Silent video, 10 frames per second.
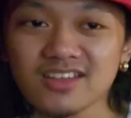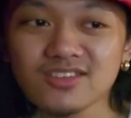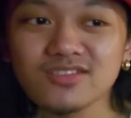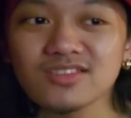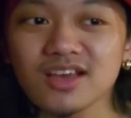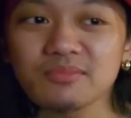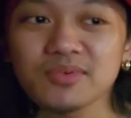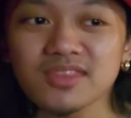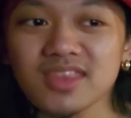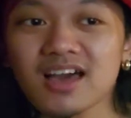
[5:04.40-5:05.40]
Nung
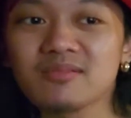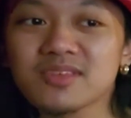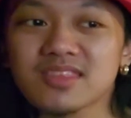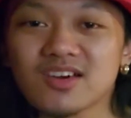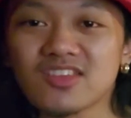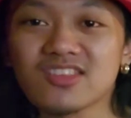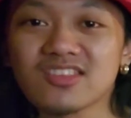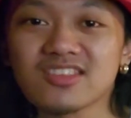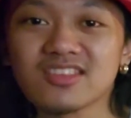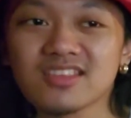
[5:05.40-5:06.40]
nagpunta kami
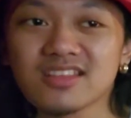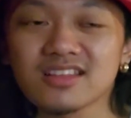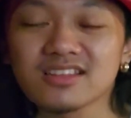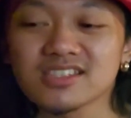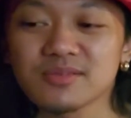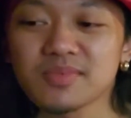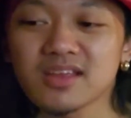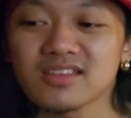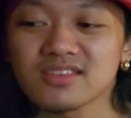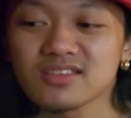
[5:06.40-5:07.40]
doon,
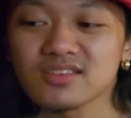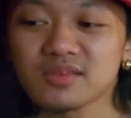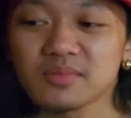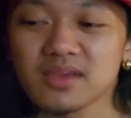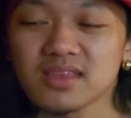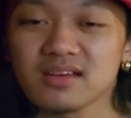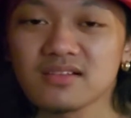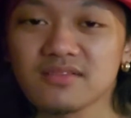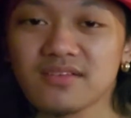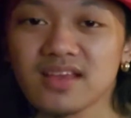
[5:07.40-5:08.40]
syempre andun yung iba
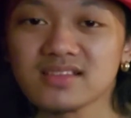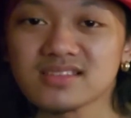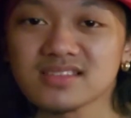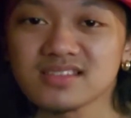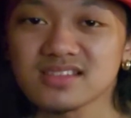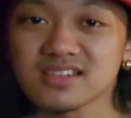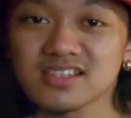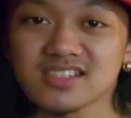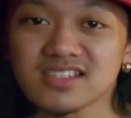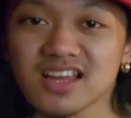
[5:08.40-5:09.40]
niyang friends ni
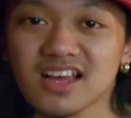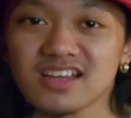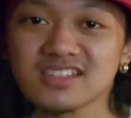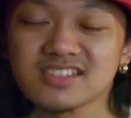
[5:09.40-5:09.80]
Trisha.